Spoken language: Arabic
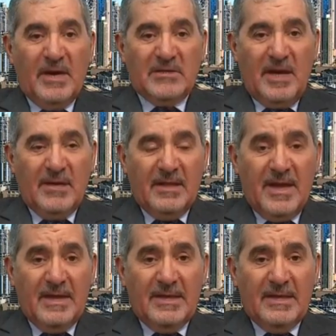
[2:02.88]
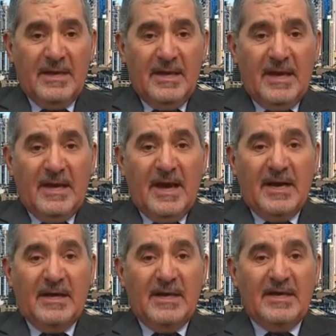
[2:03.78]
وما شابه ذلك
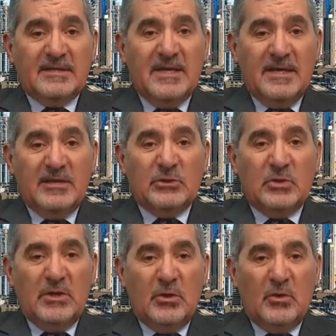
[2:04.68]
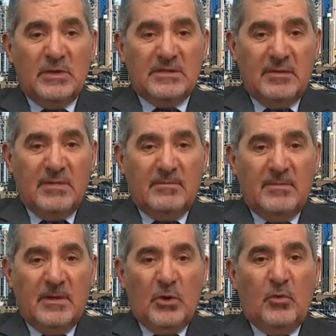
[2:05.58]
لكن ليس الإنسولين هو السبب
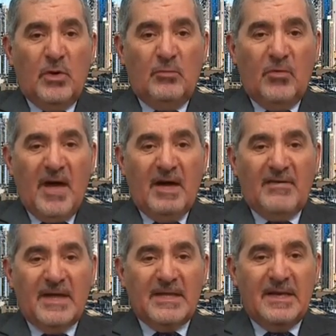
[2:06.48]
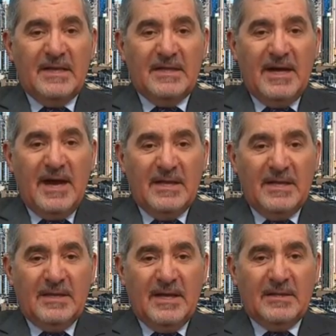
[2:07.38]
هو المضاعفات التي
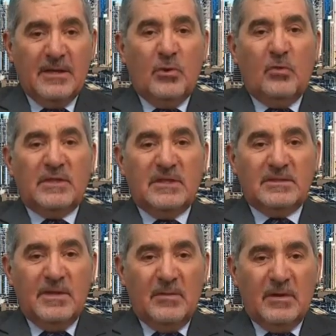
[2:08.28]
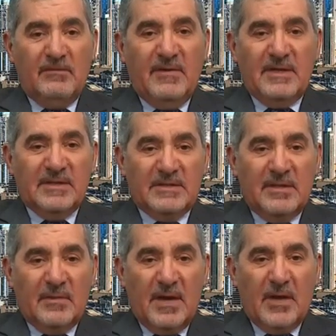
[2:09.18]
حدثت وتستمر في
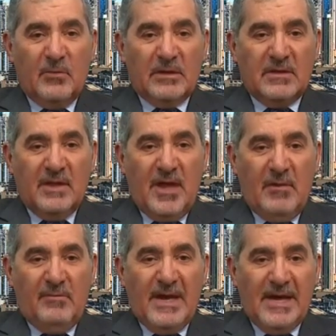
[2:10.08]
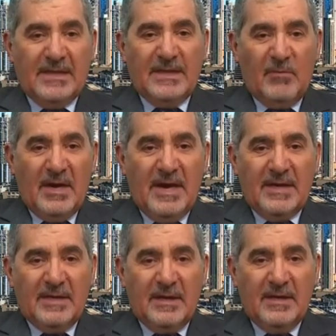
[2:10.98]
الاستمرار والتضاعف الأكثر
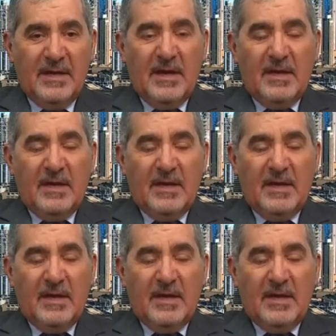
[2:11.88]
والأكثر